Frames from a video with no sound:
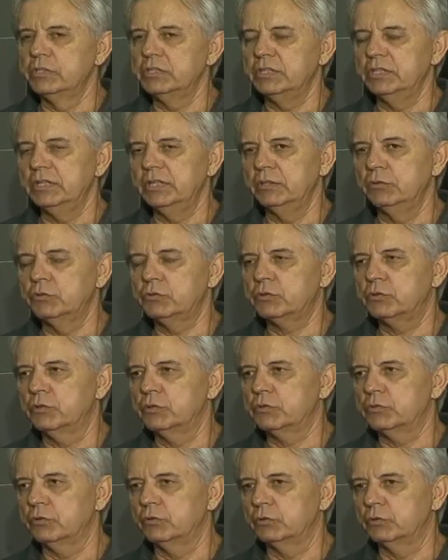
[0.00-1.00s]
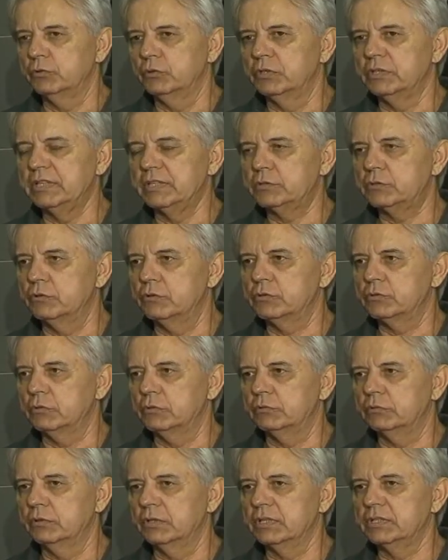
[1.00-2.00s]
Hoje, os construtores, as
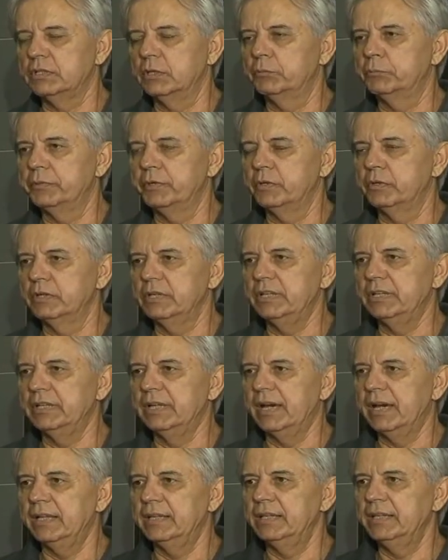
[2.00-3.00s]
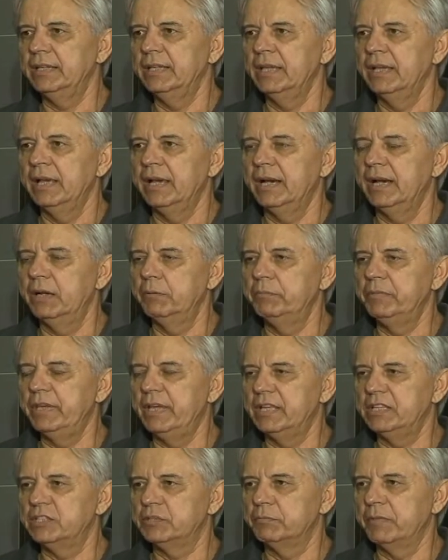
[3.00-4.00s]
construtoras dão prioridade a
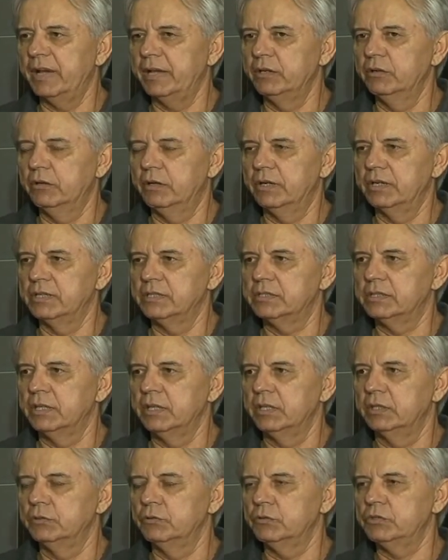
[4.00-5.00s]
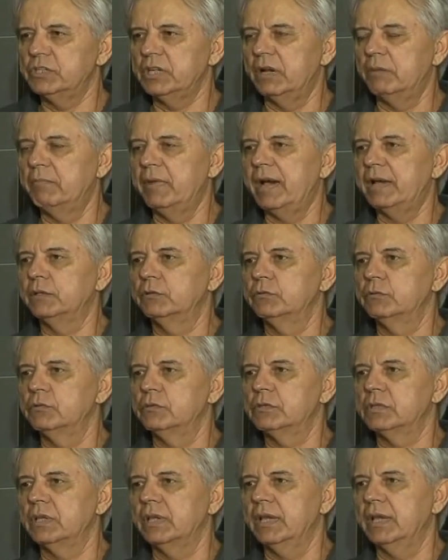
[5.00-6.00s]
ambientes maiores, nos
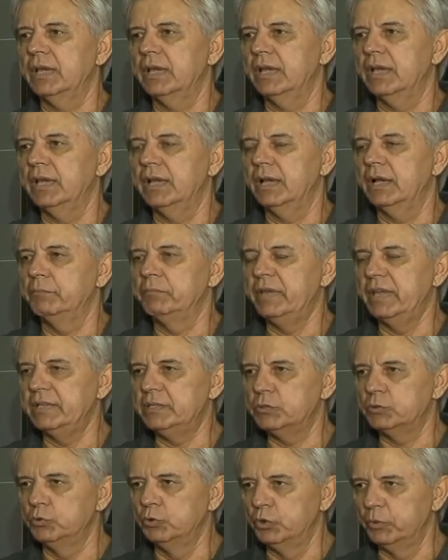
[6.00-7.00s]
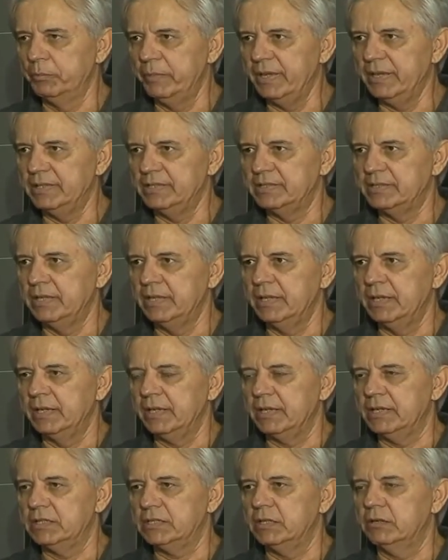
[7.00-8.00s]
chamados é, é, ambientes gourmets,
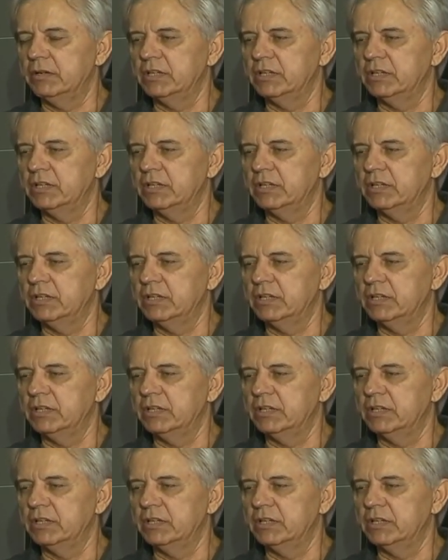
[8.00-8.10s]
que